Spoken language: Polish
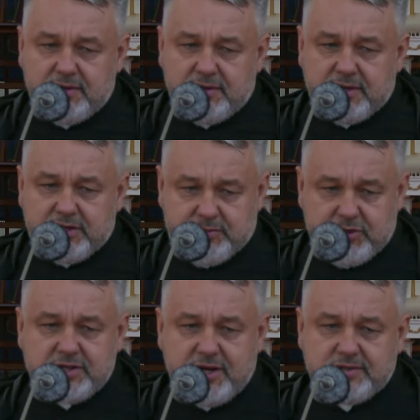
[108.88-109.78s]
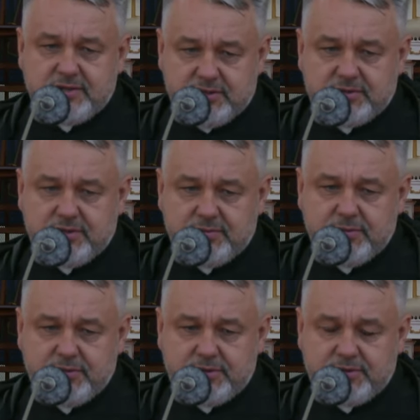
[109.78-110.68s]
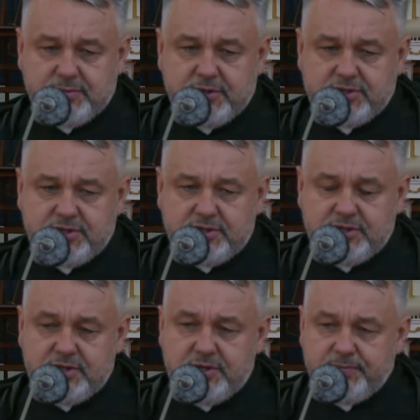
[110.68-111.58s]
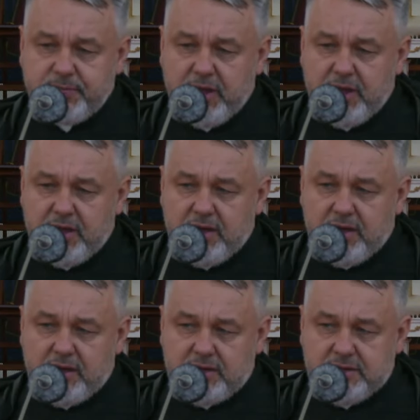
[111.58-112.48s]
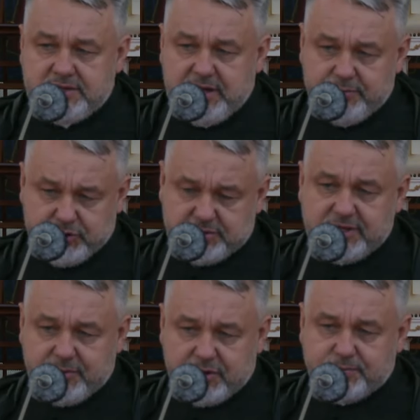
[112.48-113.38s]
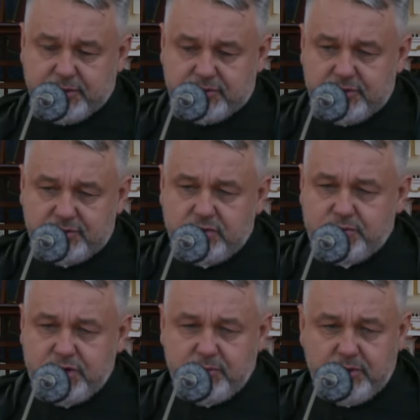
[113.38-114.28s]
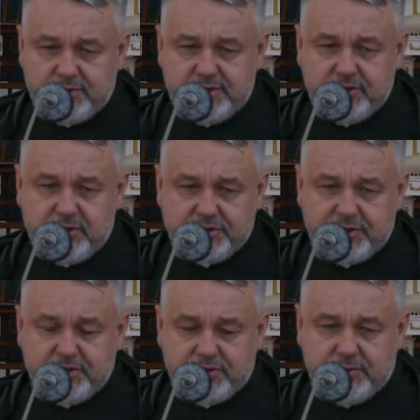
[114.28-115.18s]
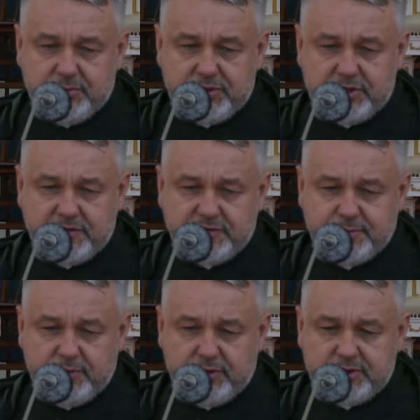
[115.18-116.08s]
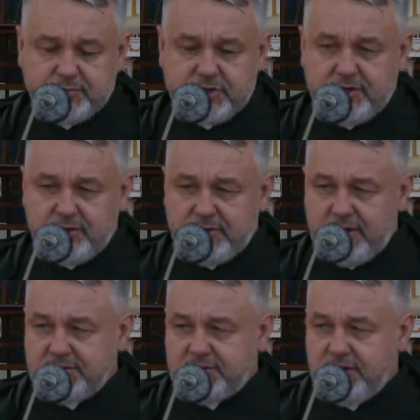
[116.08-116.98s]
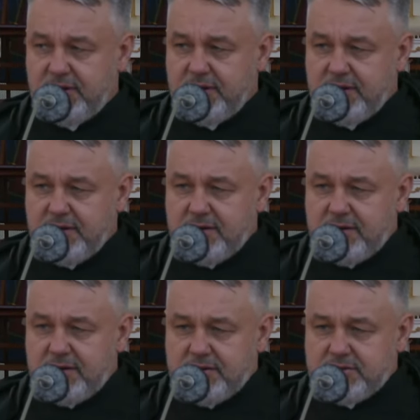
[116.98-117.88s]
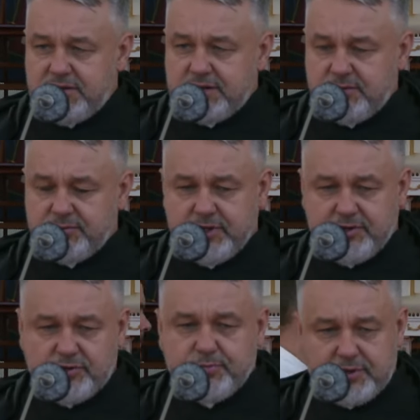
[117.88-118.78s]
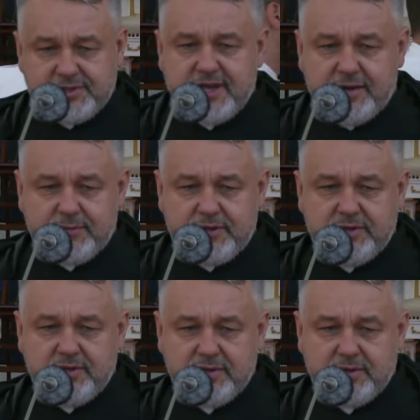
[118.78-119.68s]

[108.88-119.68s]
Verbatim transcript: Nasi mieszkańcy to są, to są mężczyźni i staramy się od samego początku, przyjmując ich do naszego domu, do naszej wspólnoty, przekonać, że nie są tylko odbiorcami